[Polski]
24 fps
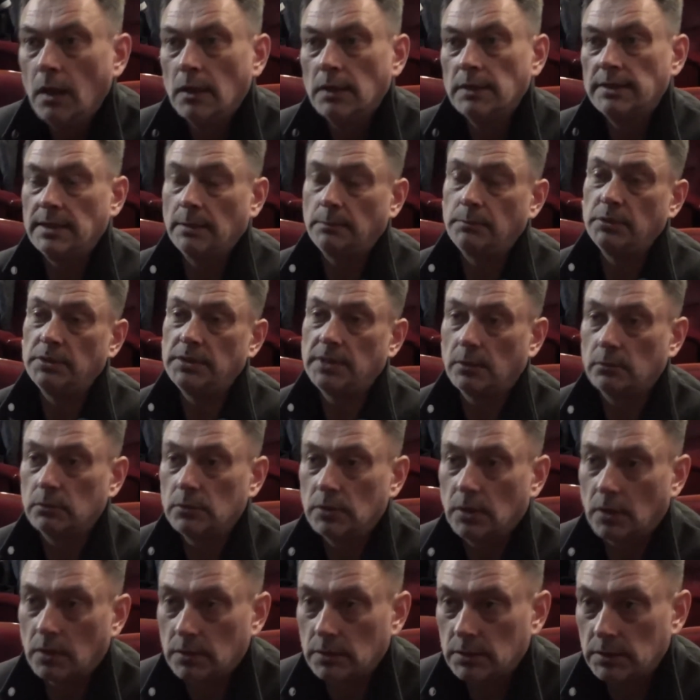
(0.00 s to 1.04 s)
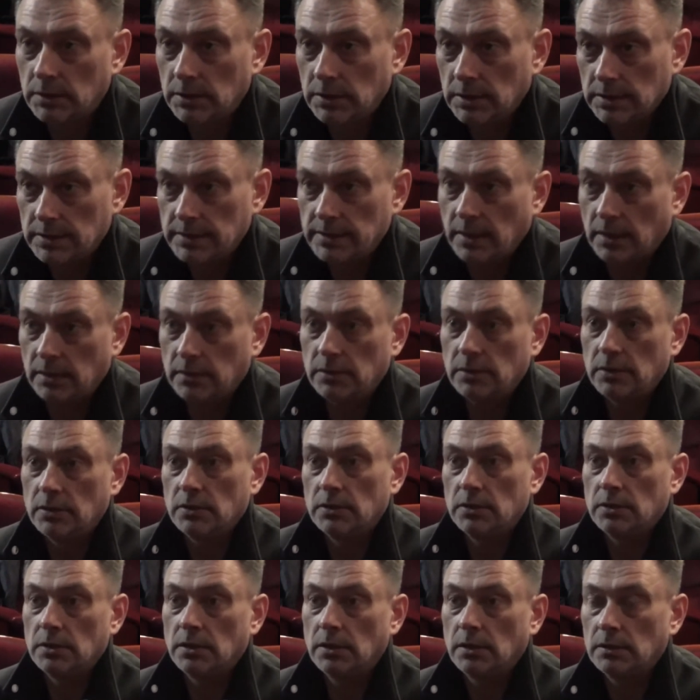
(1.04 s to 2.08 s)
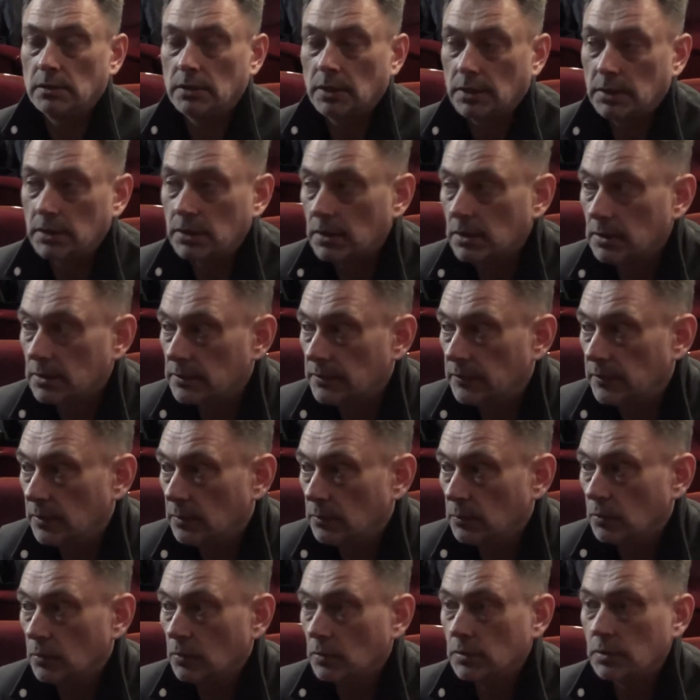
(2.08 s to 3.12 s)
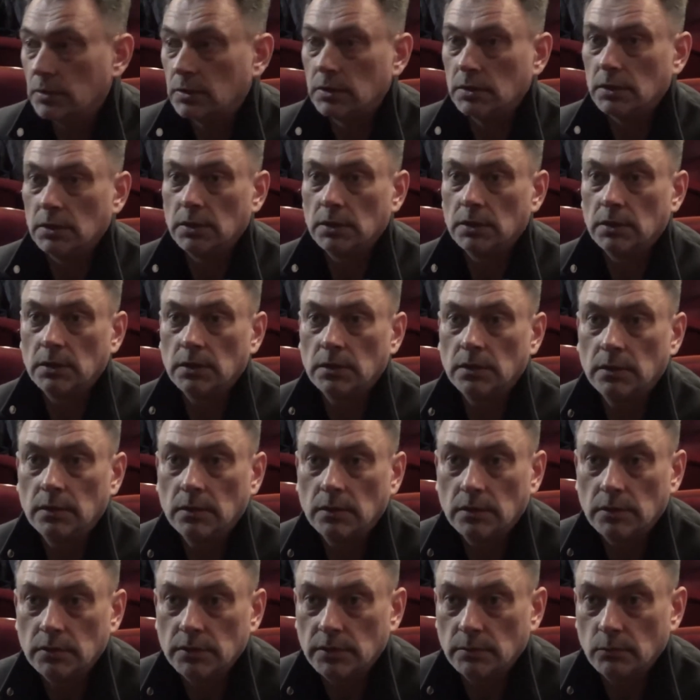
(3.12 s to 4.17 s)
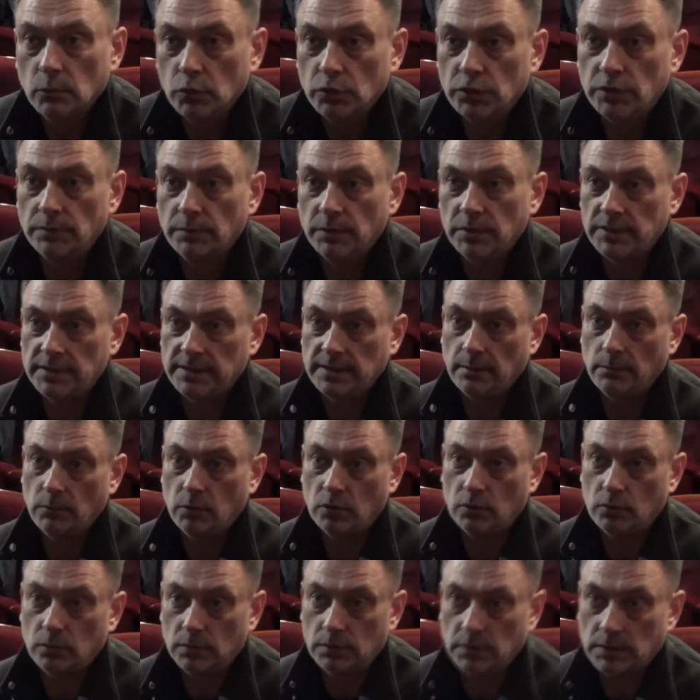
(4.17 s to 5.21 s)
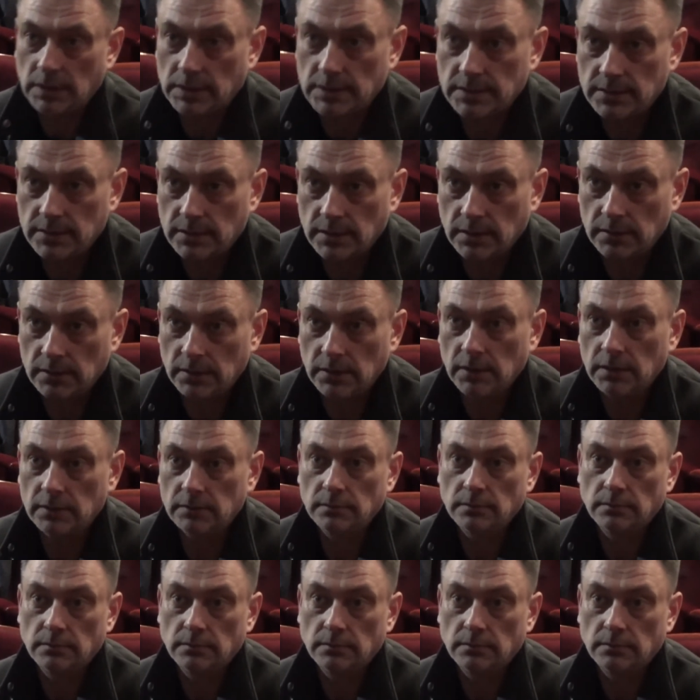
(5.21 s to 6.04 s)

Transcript: Zapis autorki jest taki, że taki jest wymóg, y, że musi być samochód na scenie.